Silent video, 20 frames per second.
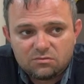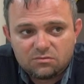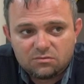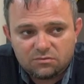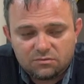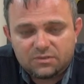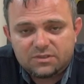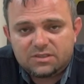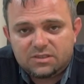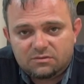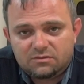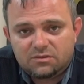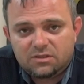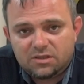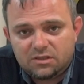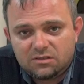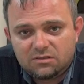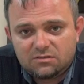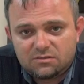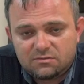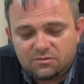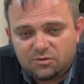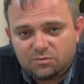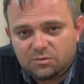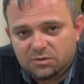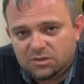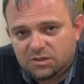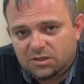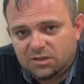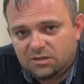он ну, выставил на
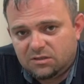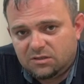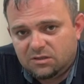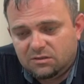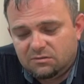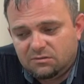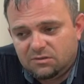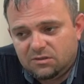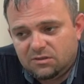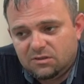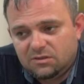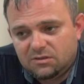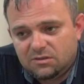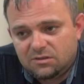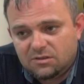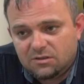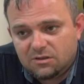своем интернет-телевидении